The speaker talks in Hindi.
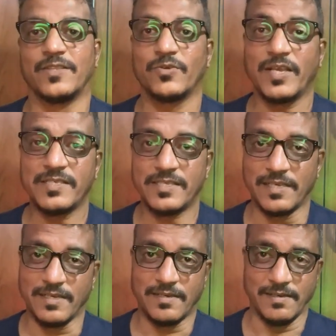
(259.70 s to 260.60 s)
तो गई
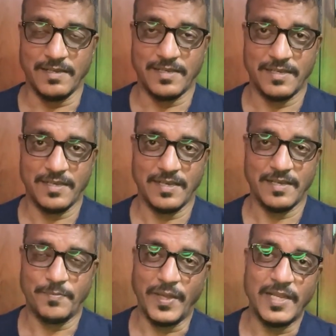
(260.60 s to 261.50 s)

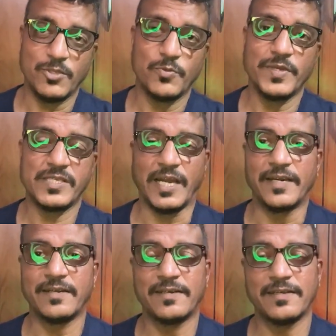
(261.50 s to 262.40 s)
पहले तो मैं
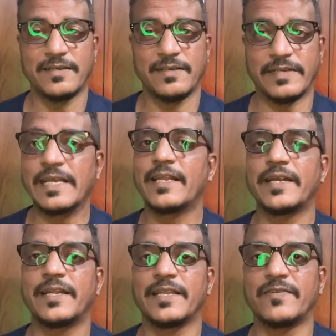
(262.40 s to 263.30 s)
स्टैंडर्ड रिंग
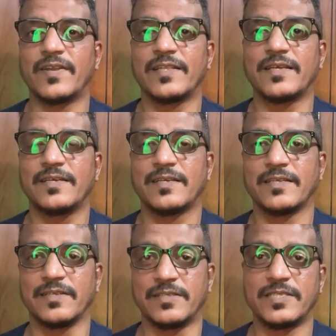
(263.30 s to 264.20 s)
लाइट लेने वाला था
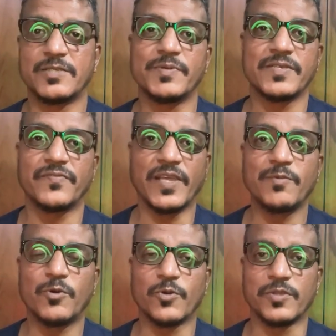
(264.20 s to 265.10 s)
जिसमें सिर्फ तीन
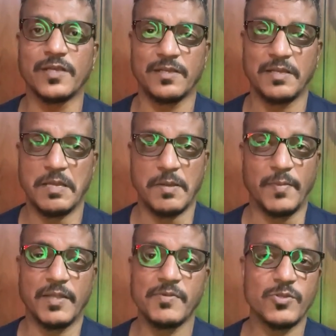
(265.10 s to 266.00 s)
मोड होते हैं
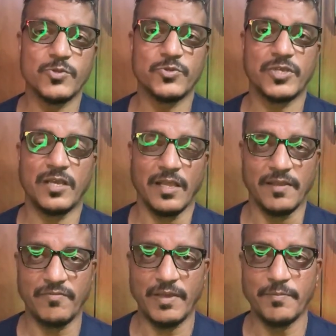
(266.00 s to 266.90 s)
बाद में मैंने सोचा
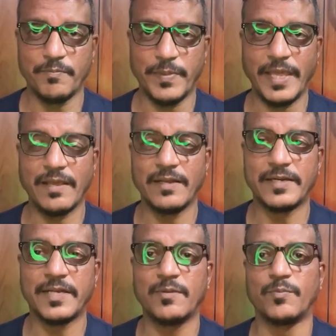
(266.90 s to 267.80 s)
इफ़ आई एम पेइंग अ
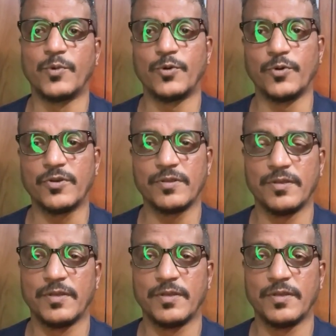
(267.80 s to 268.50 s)
लिटिल मोर